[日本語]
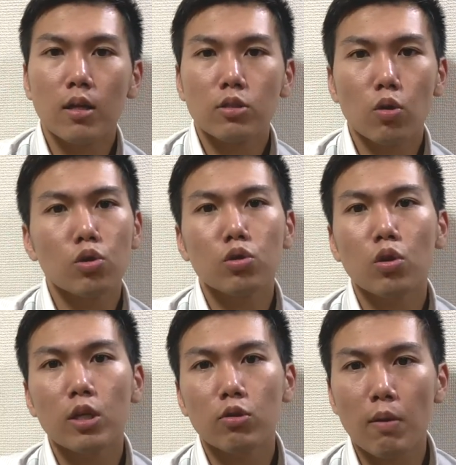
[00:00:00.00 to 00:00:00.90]
そういう
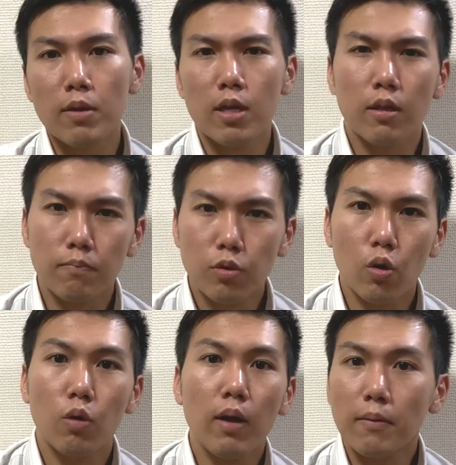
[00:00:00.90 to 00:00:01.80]
時のために
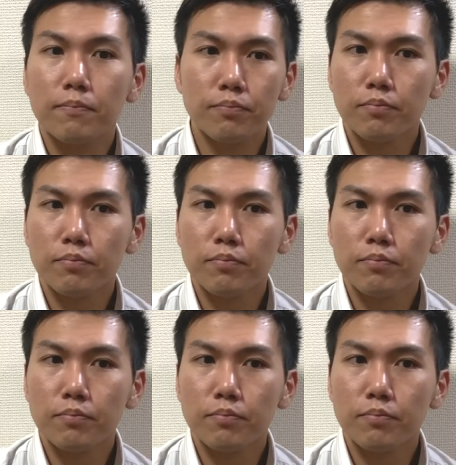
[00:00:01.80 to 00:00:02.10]
これは